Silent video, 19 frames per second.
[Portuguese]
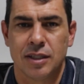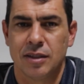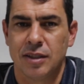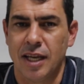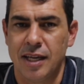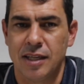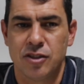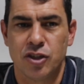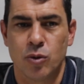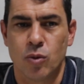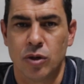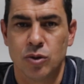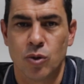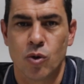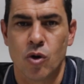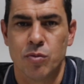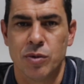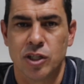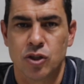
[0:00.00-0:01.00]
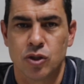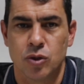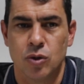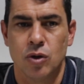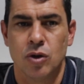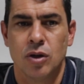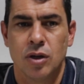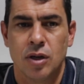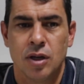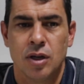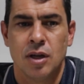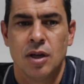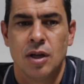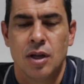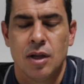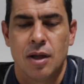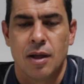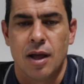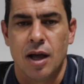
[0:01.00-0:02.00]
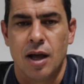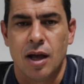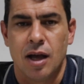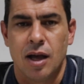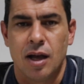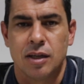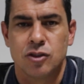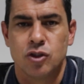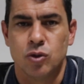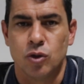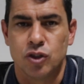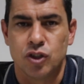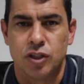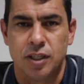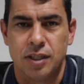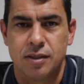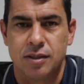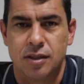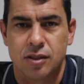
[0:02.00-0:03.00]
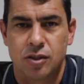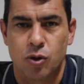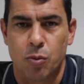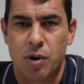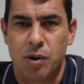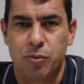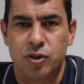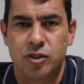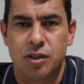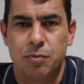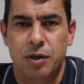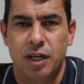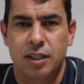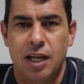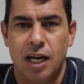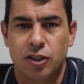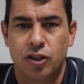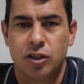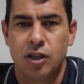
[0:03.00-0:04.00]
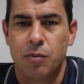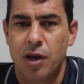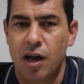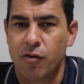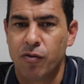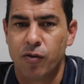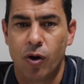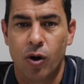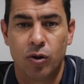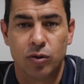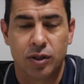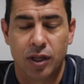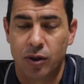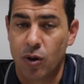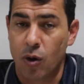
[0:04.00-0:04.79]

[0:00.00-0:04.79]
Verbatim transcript: desde quando começou as notícias sobre a possibilidade da minha volta,